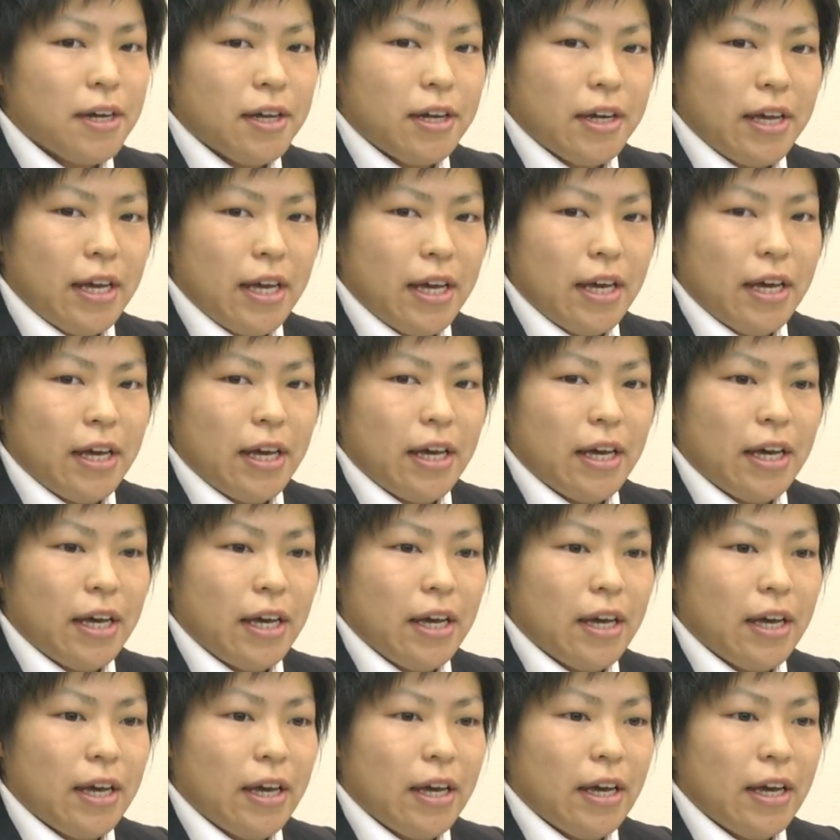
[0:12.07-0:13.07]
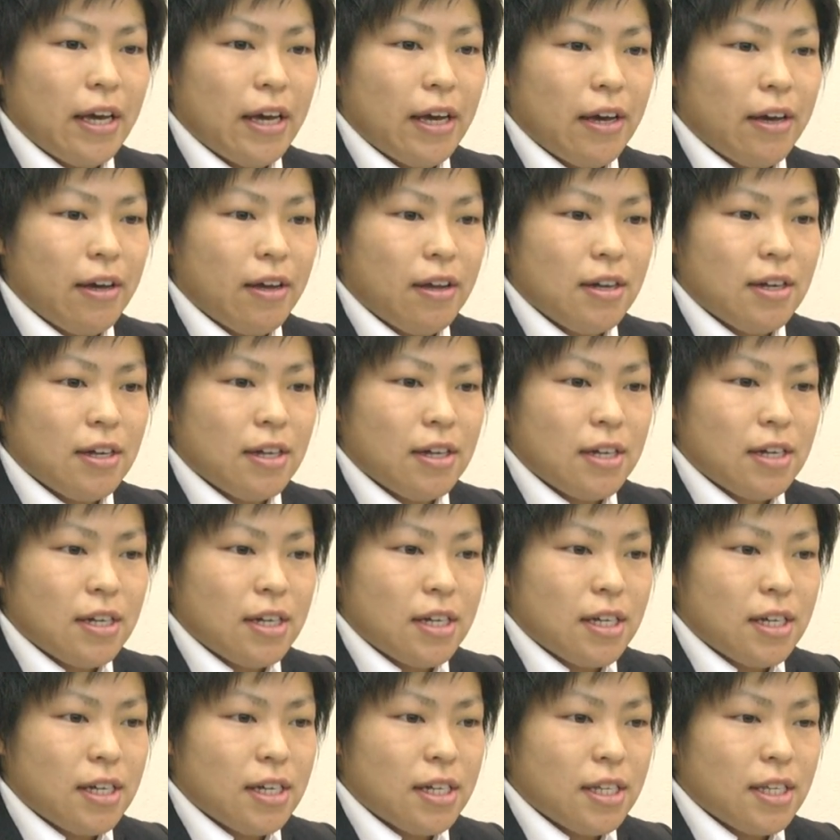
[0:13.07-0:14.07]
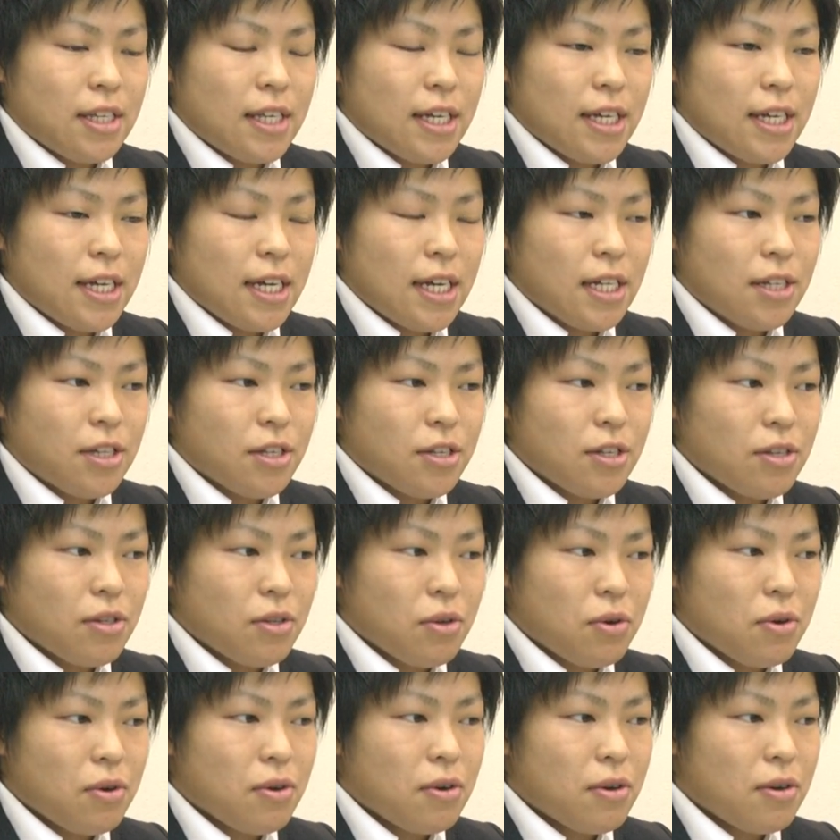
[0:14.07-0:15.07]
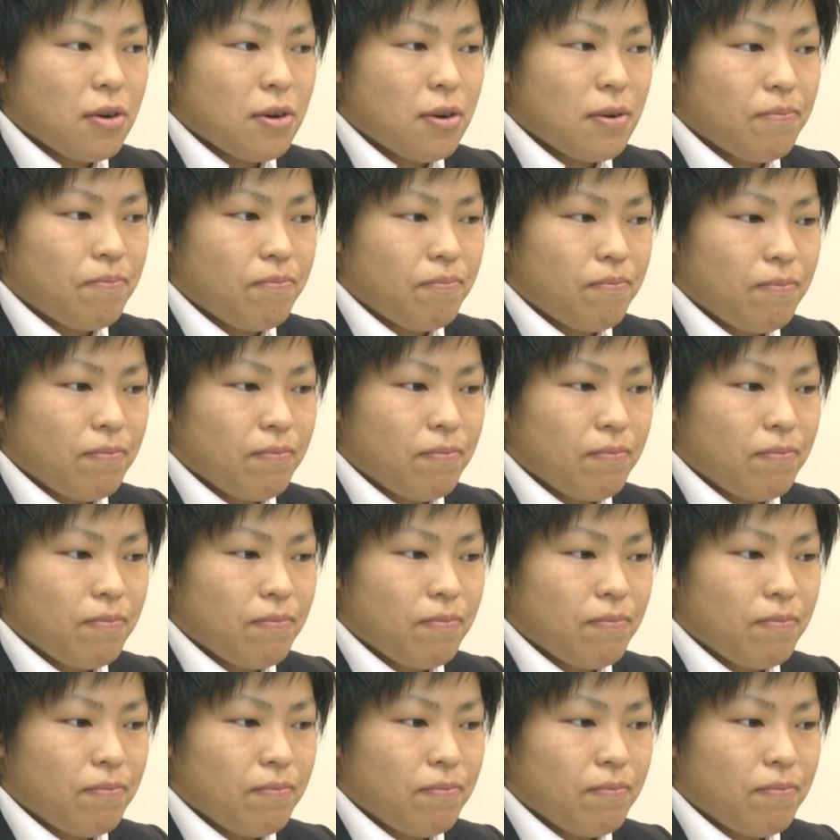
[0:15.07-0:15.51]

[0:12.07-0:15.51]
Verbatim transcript: えー、先月の、